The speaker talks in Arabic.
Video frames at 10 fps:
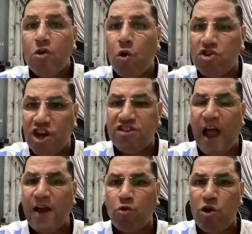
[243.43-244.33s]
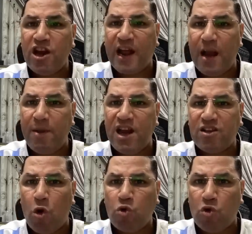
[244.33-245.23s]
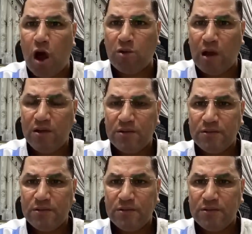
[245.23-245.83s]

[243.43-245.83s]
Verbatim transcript: كنت انت هتقول الكلام اللي انت قلته النهارده